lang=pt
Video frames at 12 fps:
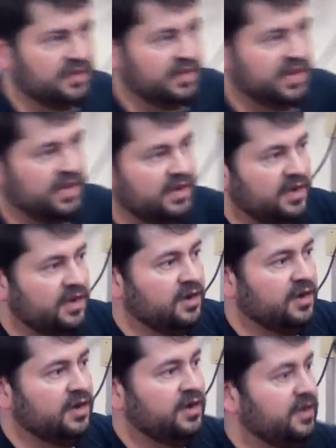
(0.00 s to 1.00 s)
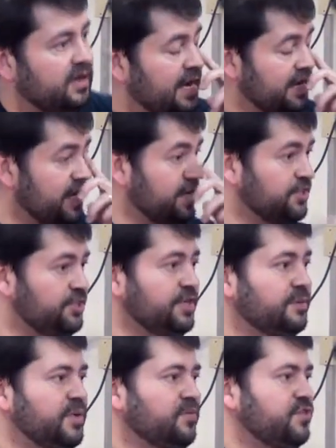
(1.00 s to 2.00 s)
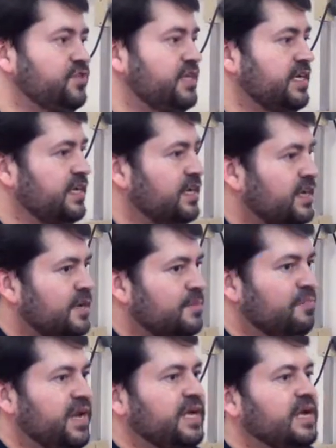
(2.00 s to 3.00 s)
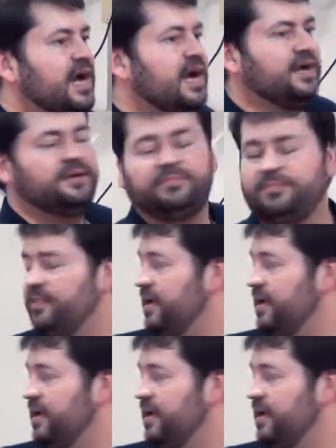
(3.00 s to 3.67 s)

Né? A, a energia para você brincar,